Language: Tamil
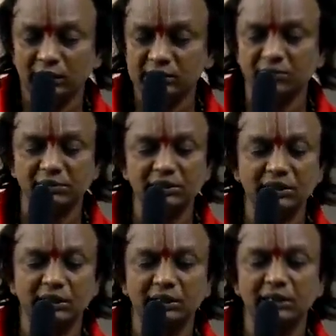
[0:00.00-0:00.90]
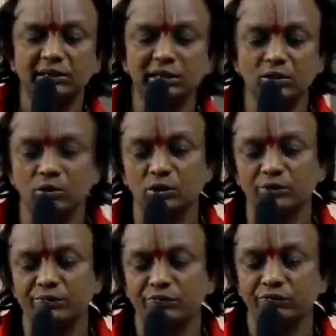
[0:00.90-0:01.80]
ரசம் வந்து கந்தகத்தை
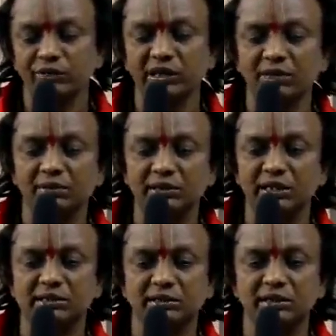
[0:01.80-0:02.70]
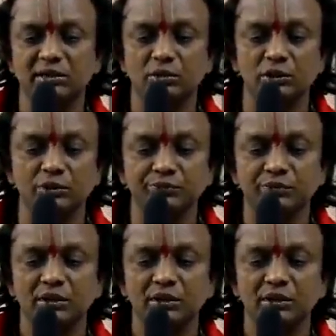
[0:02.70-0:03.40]
கொள்ளும் வீரம் வந்து ரசத்தை கொள்ளும்